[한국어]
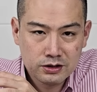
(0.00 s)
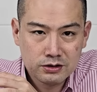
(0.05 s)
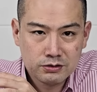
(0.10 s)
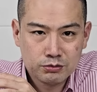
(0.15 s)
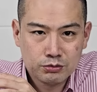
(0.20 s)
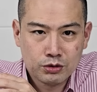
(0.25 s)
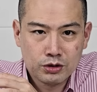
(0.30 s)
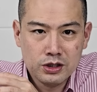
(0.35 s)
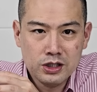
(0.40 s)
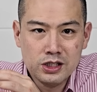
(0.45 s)

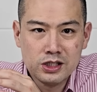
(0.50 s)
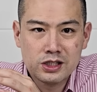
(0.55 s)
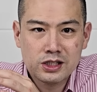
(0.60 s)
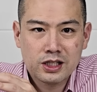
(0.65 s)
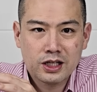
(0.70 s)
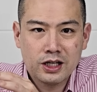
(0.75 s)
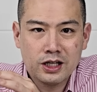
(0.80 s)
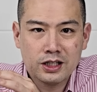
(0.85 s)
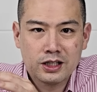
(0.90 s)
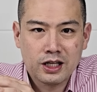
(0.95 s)
뭐
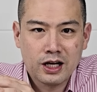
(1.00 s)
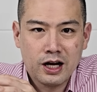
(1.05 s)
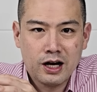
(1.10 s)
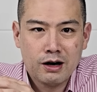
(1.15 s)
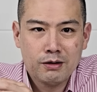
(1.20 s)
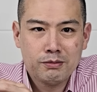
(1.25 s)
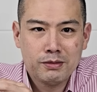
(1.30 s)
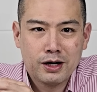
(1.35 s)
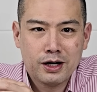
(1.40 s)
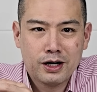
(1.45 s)
인스타의
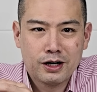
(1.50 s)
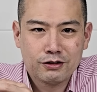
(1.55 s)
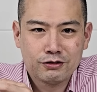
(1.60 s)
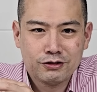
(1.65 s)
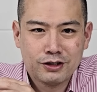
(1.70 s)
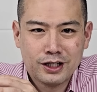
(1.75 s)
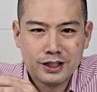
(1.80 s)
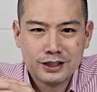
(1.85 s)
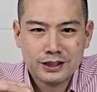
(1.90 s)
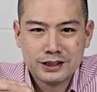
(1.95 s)
대항마라고
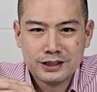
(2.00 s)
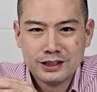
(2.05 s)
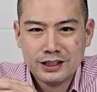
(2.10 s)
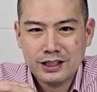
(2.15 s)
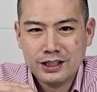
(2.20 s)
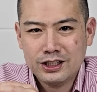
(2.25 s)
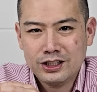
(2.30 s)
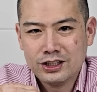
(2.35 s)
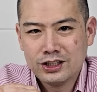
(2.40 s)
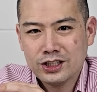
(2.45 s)
하는
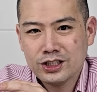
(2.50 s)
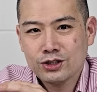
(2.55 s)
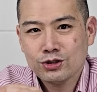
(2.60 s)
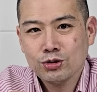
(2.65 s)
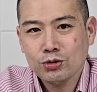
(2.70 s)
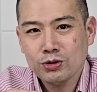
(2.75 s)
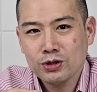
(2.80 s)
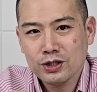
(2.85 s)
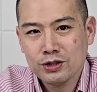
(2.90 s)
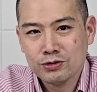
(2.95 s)

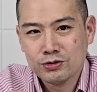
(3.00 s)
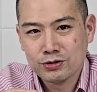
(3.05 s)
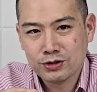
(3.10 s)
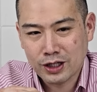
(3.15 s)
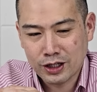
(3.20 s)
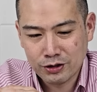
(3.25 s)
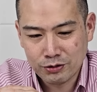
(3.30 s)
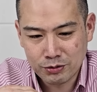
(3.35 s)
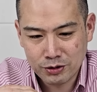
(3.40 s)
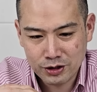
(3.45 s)
틱톡으로
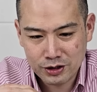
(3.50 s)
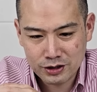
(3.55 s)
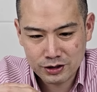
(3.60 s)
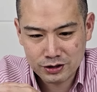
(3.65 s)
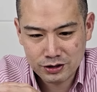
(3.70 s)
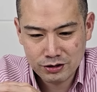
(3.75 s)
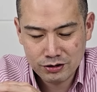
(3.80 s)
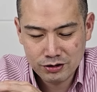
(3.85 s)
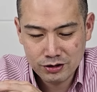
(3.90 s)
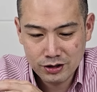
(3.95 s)
다
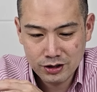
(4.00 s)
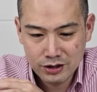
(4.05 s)
넘어갔거든요.